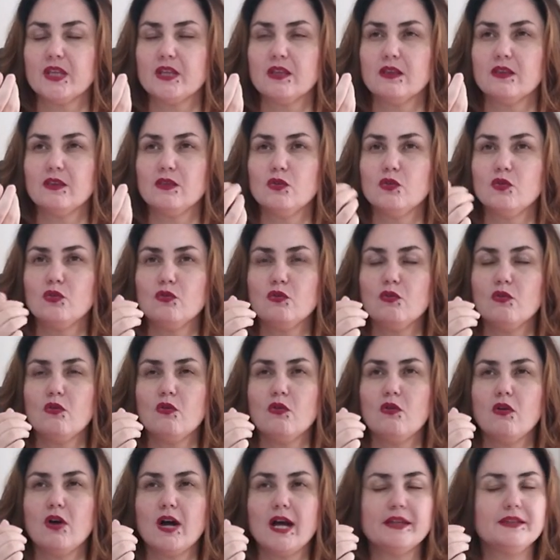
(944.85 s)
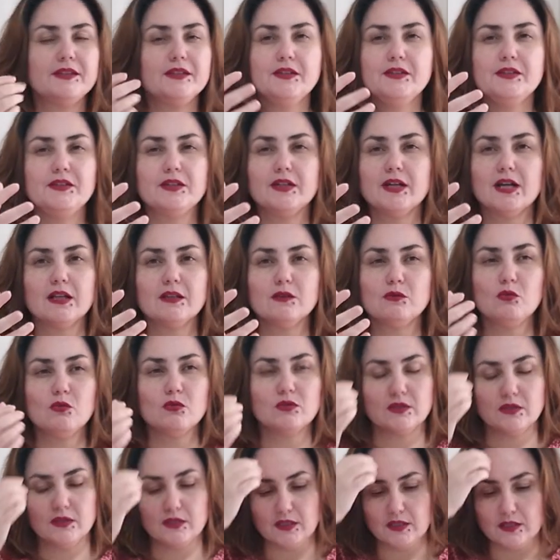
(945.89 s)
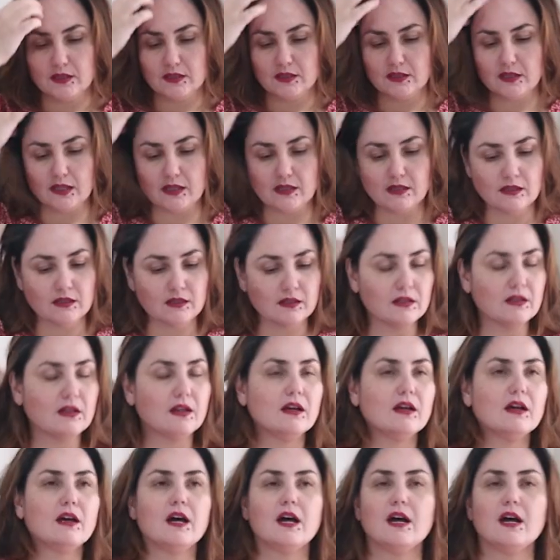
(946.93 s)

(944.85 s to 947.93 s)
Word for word: Но они не холодные, да, а,